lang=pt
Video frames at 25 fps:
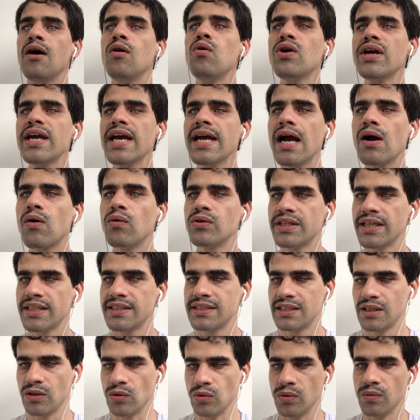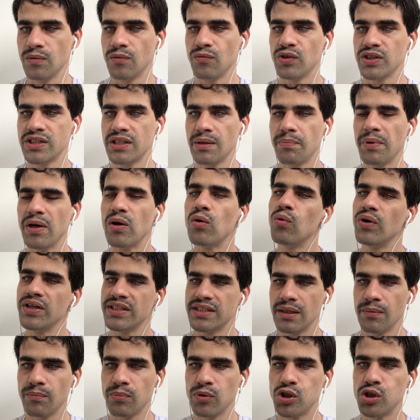O que, que aconteceu? Você pegou o
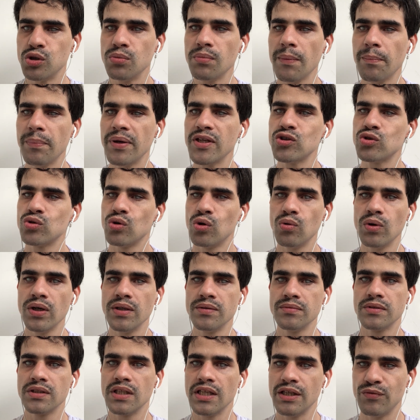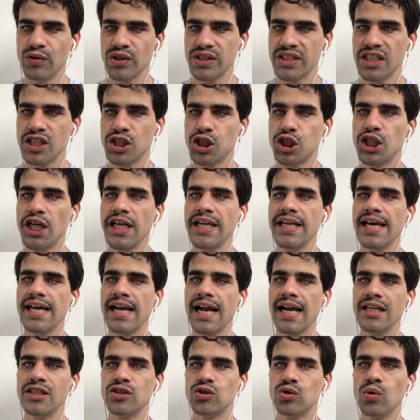exemplo de uma pessoa e você
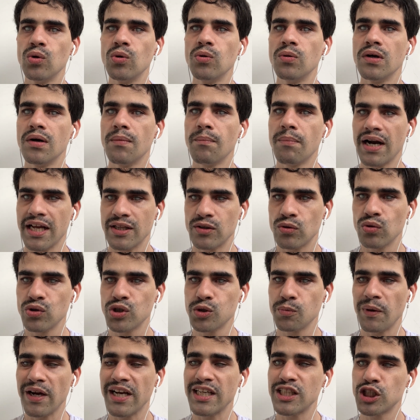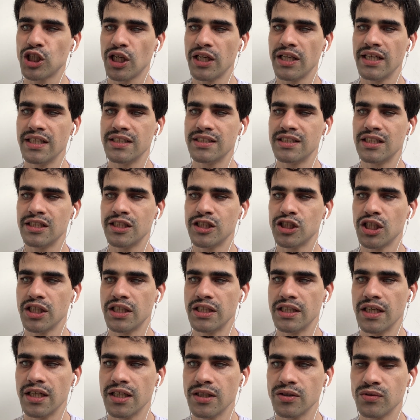generalizou para todos os paquistaneses e
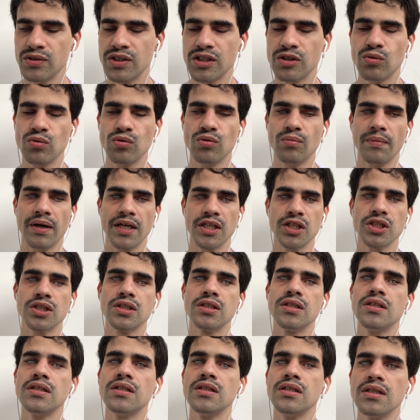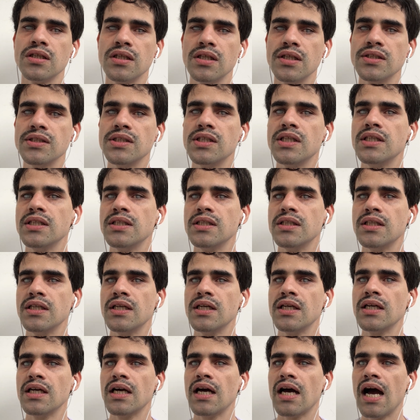nigerianos e tudo mais.
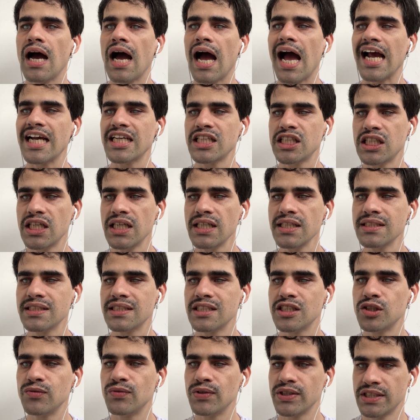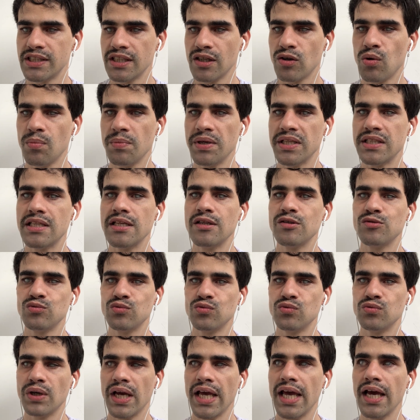A chance de você cometer
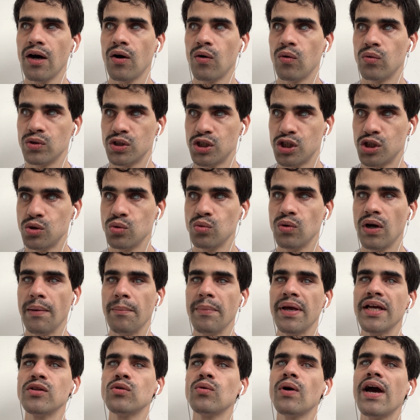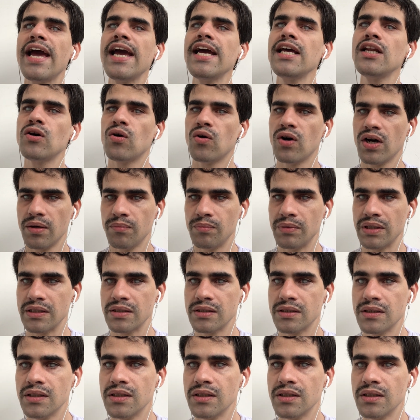um erro de julgamento é enorme.